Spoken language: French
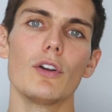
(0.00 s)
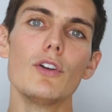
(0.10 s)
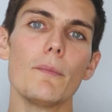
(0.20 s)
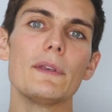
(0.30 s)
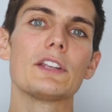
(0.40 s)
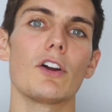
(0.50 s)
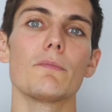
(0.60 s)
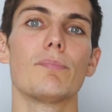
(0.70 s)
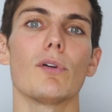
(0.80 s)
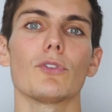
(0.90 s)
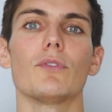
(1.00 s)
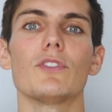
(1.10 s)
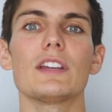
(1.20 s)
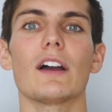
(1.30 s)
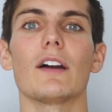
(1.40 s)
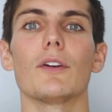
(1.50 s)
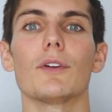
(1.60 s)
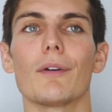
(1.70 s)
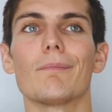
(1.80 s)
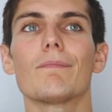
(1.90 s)
le Bitcoin pour devenir
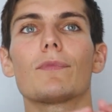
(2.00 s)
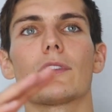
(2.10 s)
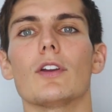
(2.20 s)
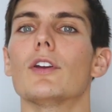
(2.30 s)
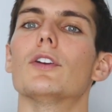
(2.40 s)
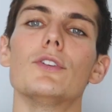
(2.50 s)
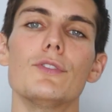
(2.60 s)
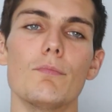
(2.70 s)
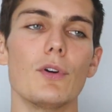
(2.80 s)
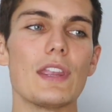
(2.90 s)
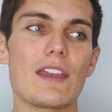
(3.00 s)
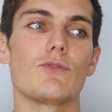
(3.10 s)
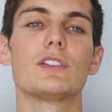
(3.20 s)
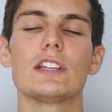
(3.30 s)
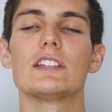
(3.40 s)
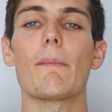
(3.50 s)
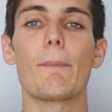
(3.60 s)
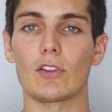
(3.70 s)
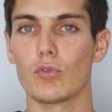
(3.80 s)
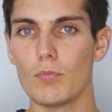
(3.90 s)
une monnaie utilisable
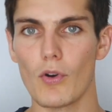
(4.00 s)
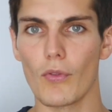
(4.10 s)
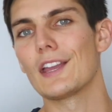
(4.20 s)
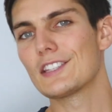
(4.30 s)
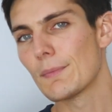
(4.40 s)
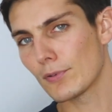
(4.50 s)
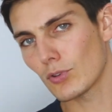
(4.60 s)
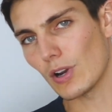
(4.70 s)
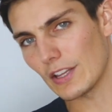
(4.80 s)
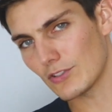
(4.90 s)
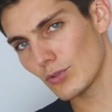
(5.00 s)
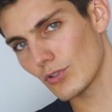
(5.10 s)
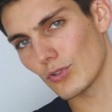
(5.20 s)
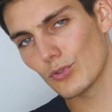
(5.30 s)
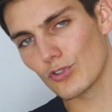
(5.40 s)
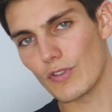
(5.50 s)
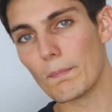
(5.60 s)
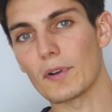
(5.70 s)
par tout le monde. Et c'est plutôt là-dessus que je vais me